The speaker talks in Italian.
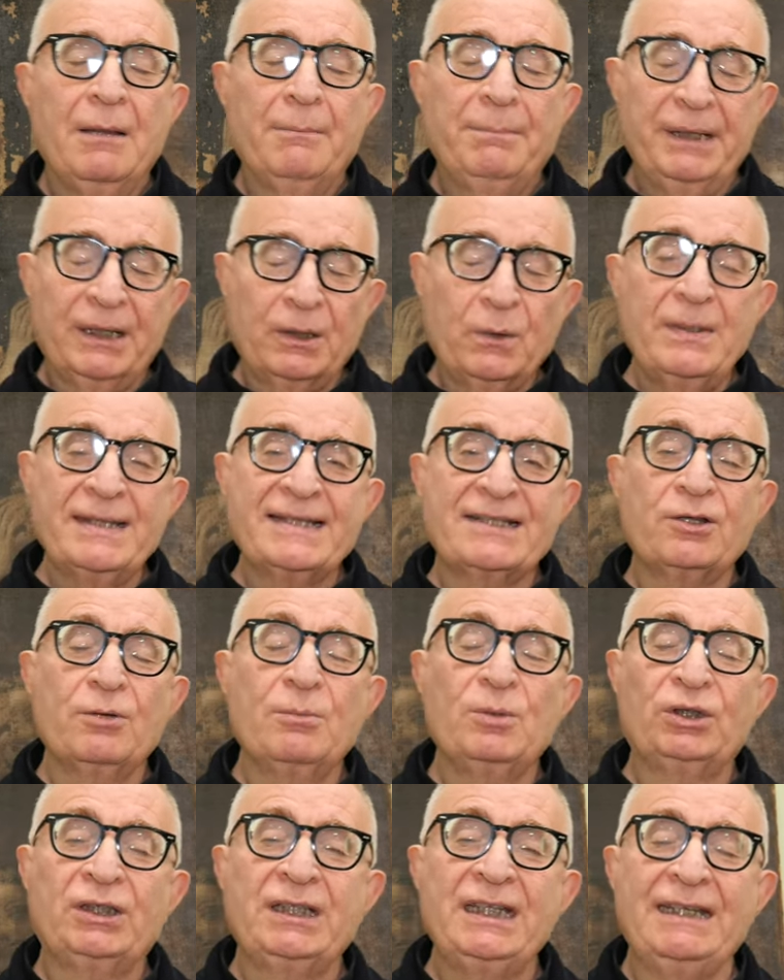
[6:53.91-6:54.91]
Per
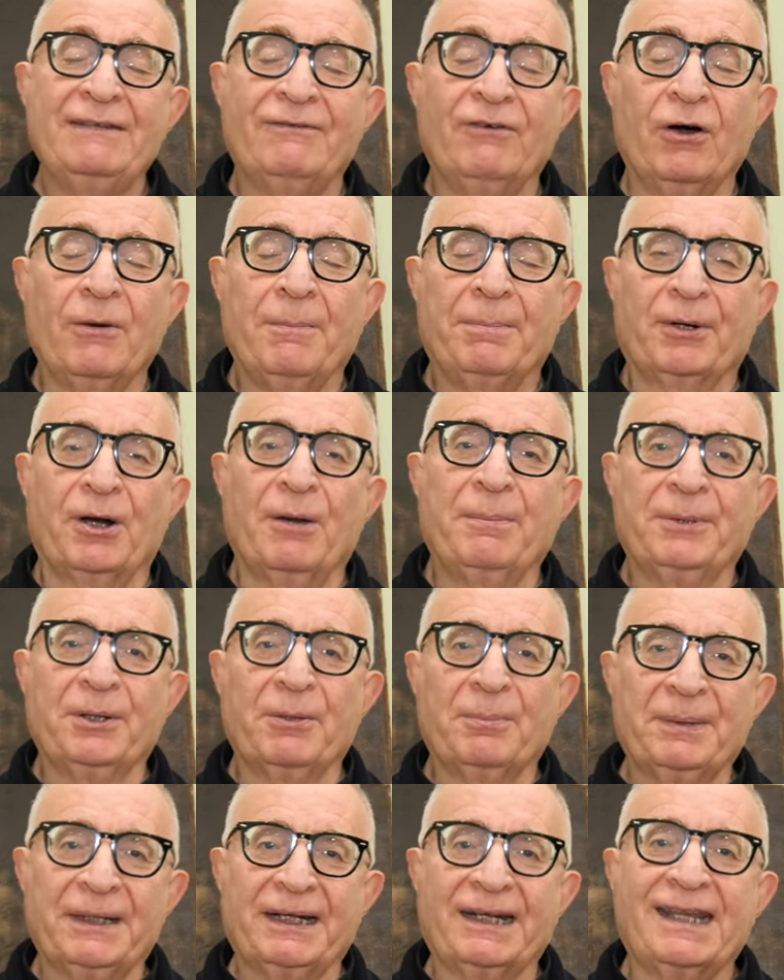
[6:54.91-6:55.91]
questo motivo,
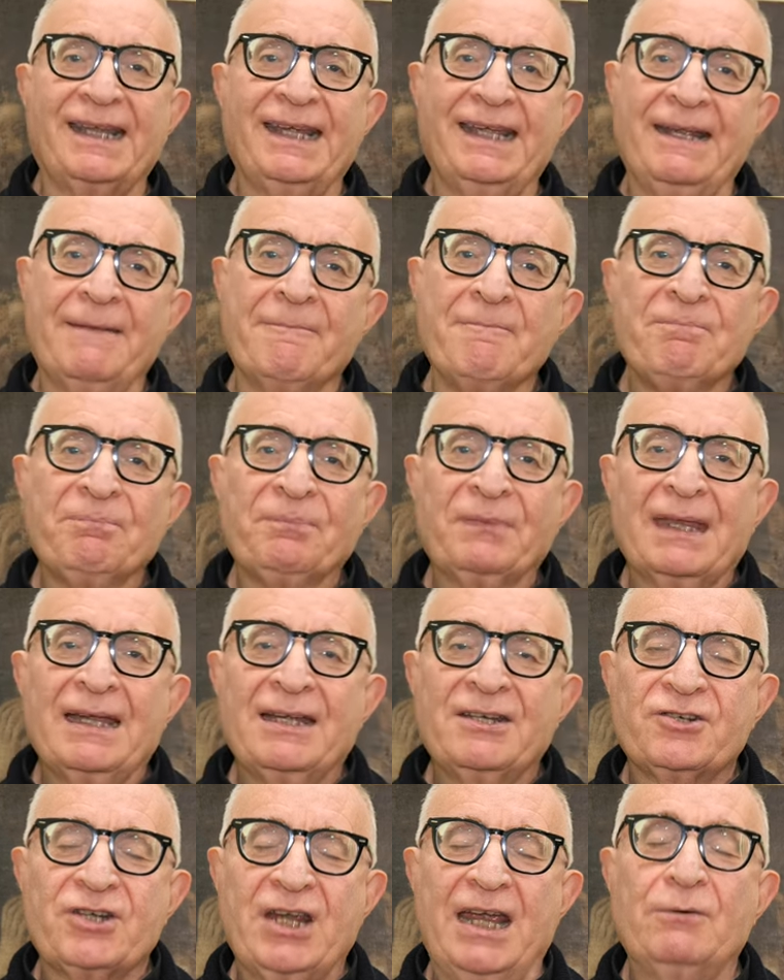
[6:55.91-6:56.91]
proprio perché
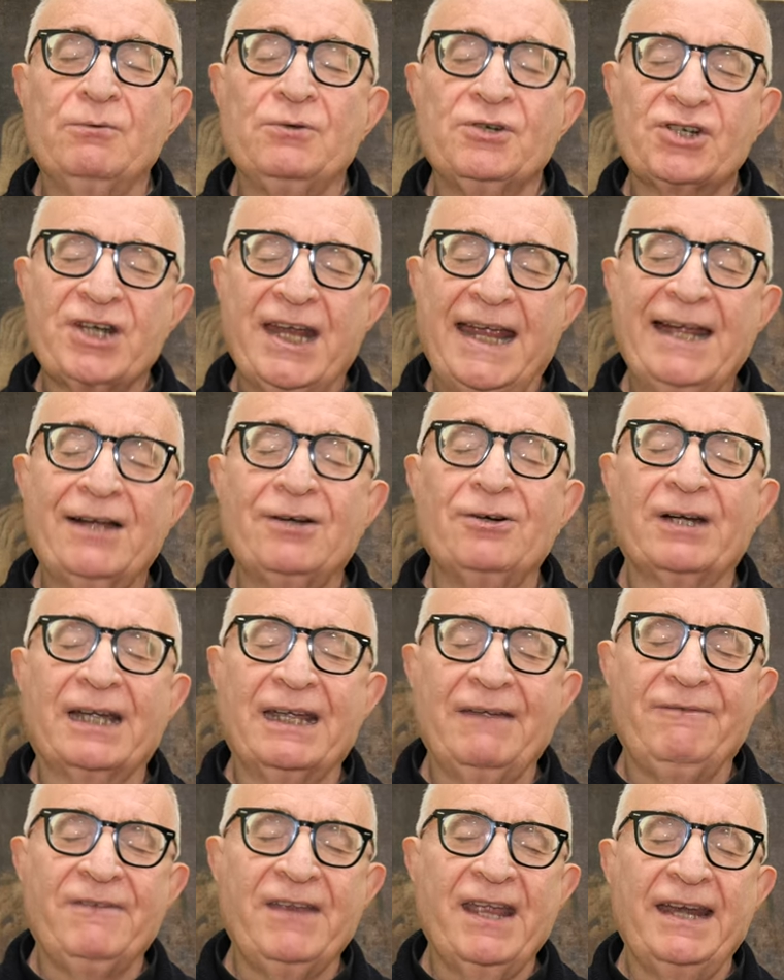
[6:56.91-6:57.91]
c'è un cieco
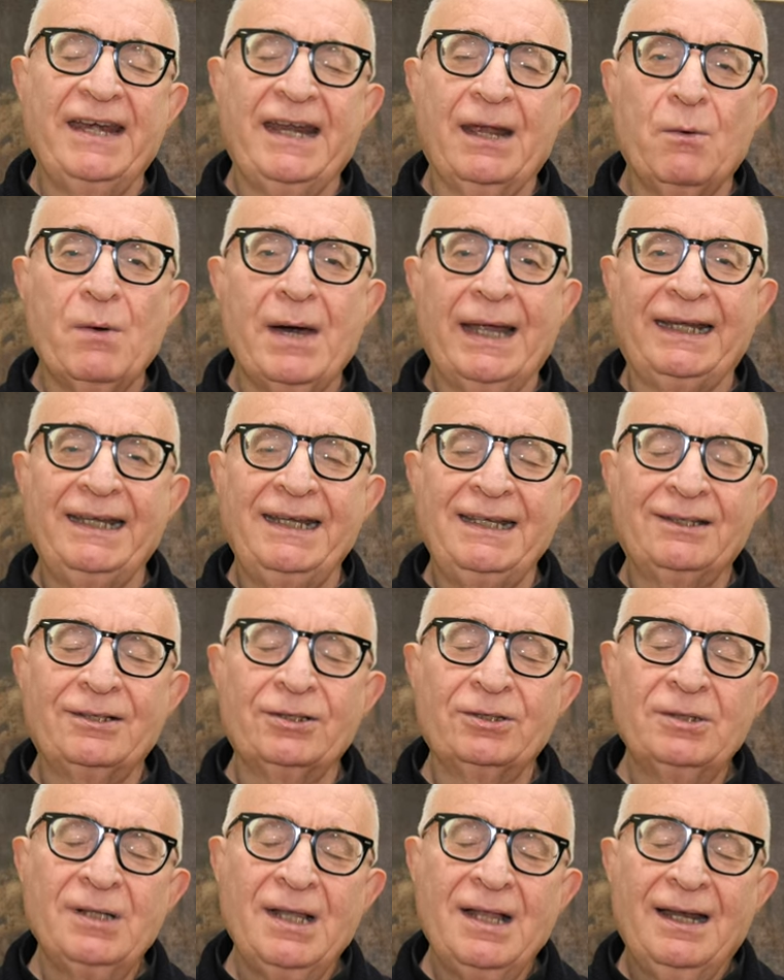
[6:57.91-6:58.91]
che viene
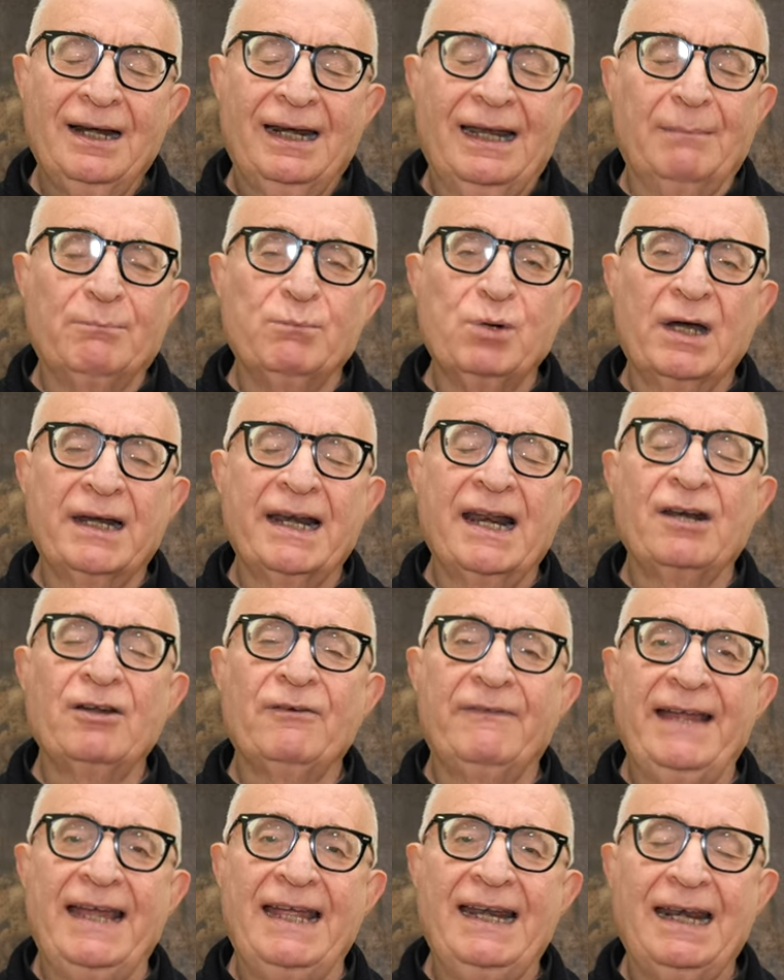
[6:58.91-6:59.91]
guarito, la buona
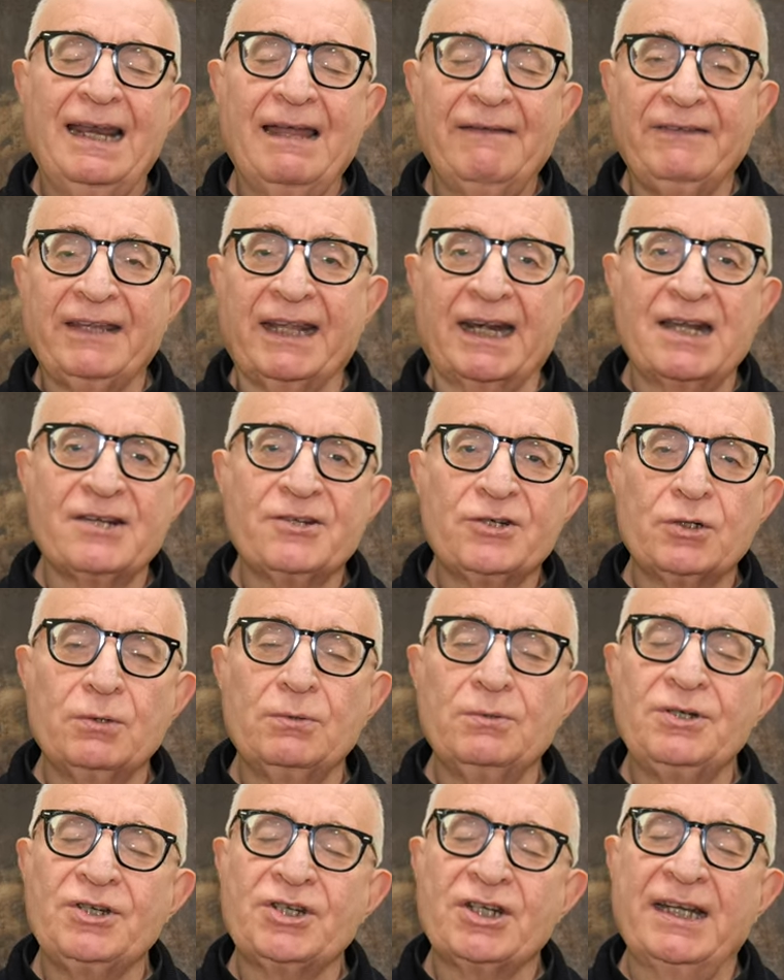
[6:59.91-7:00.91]
novella vi
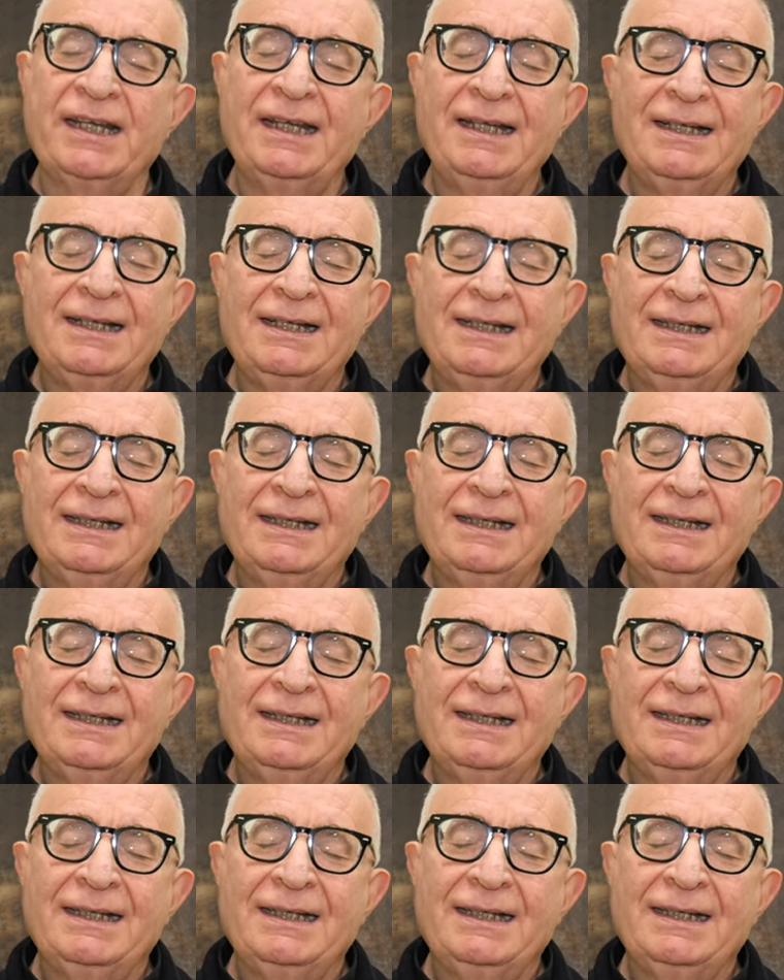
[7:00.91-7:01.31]
raggiunge